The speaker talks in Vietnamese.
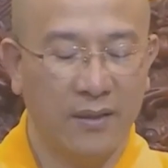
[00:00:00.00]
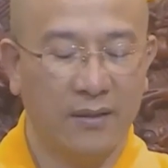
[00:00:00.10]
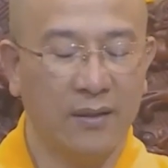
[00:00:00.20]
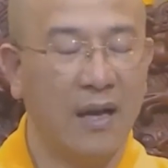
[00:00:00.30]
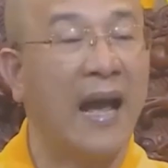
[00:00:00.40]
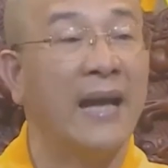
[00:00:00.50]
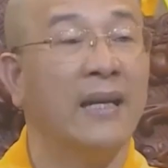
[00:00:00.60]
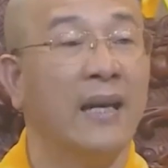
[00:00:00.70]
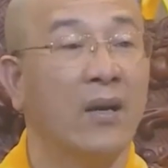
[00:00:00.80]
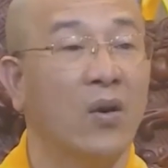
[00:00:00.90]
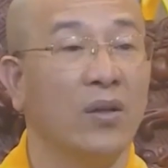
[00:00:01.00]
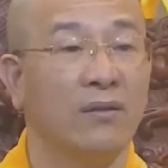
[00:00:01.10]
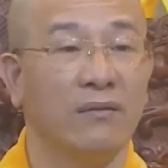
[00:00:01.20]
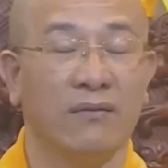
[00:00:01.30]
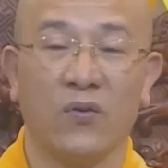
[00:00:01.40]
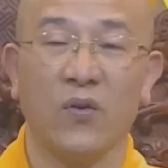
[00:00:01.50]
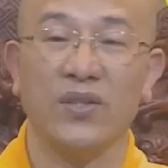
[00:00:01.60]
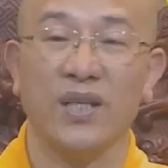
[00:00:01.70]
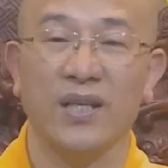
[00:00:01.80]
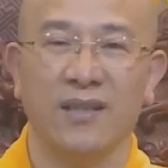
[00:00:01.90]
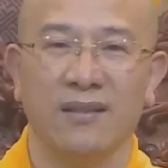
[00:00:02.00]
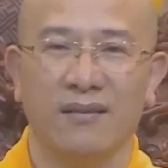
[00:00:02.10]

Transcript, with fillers: Thứ hai là có giới,